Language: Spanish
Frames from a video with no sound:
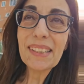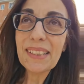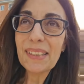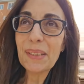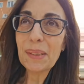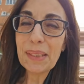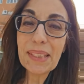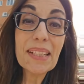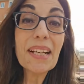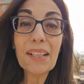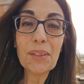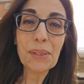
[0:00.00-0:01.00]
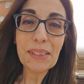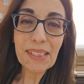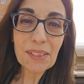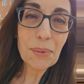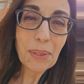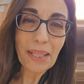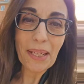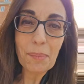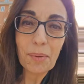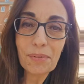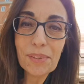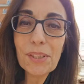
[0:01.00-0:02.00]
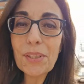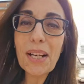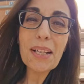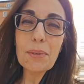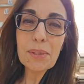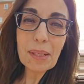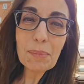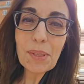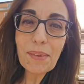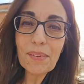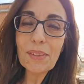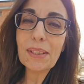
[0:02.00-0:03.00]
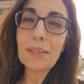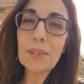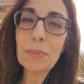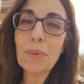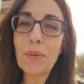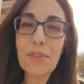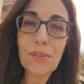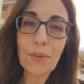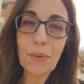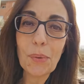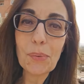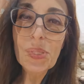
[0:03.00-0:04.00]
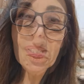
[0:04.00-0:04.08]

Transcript: eh, quiere reorientar su carrera profesional y lo estamos haciendo a través de un proceso de coser.